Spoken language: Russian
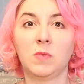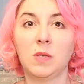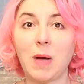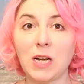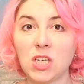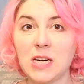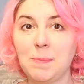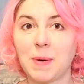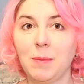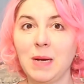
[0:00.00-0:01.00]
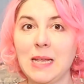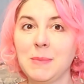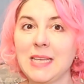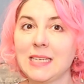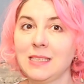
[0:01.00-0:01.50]
Небольшие
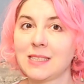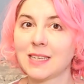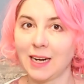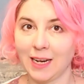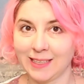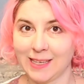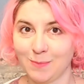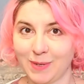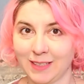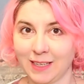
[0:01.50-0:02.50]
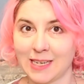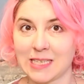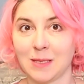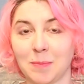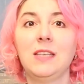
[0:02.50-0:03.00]
проблемы есть с кратким
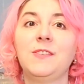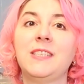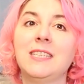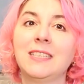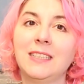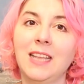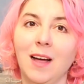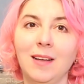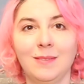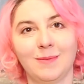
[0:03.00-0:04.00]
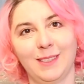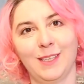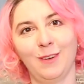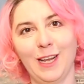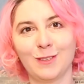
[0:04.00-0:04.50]
прилагательным. Не всегда
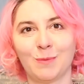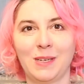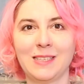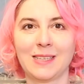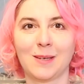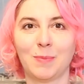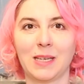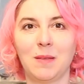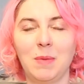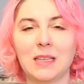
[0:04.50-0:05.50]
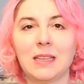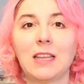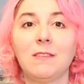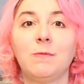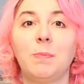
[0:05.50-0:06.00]
является признаком
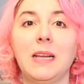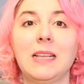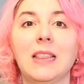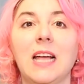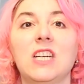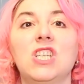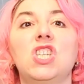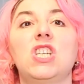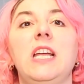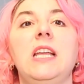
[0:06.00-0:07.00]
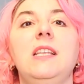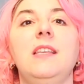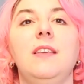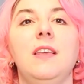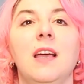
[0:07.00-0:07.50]
предмета в
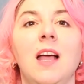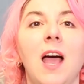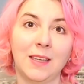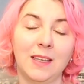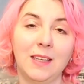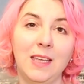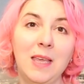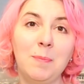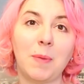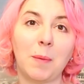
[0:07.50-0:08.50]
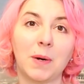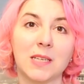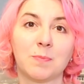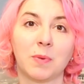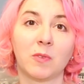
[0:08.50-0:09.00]
предложении. И
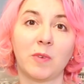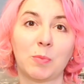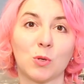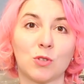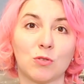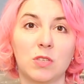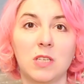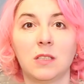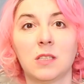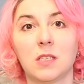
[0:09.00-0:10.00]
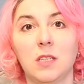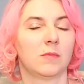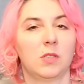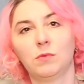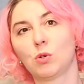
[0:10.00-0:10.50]
попасть под вопрос, что делать,
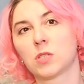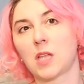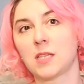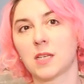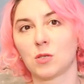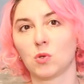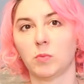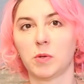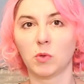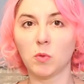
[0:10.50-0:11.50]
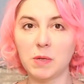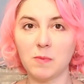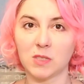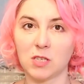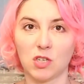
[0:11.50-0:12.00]
и вдруг стать сказуемым. Но
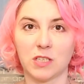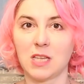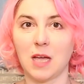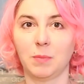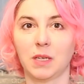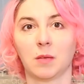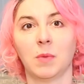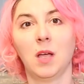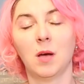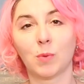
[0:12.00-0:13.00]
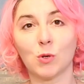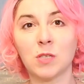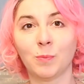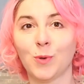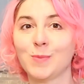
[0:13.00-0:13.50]
мы сейчас не об этом.
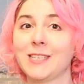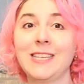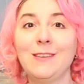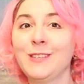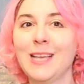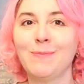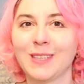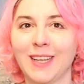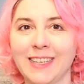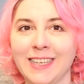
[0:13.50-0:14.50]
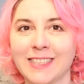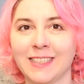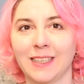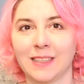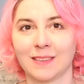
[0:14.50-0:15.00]
Просто помните, не все
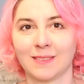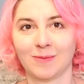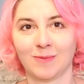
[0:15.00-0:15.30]
прилагательные